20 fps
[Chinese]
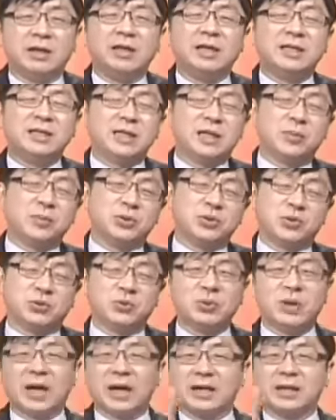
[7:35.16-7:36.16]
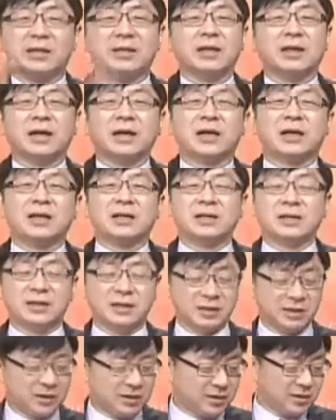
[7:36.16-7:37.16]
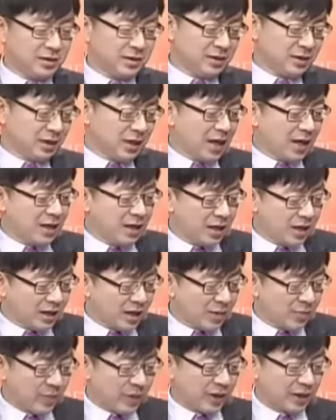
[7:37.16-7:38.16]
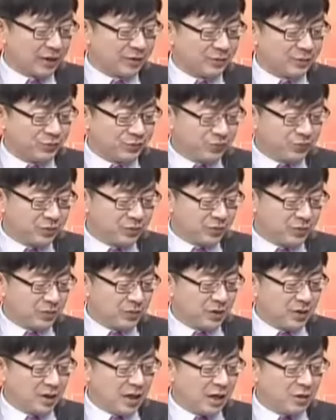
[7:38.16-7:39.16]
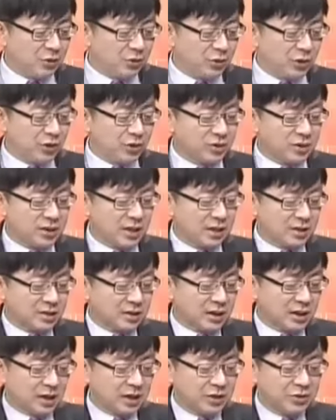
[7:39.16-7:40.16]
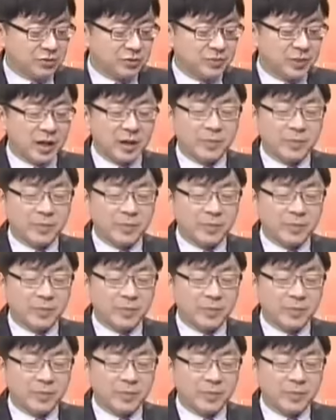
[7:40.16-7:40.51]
你解不出来的，看量干嘛？他永远都这样子啊，六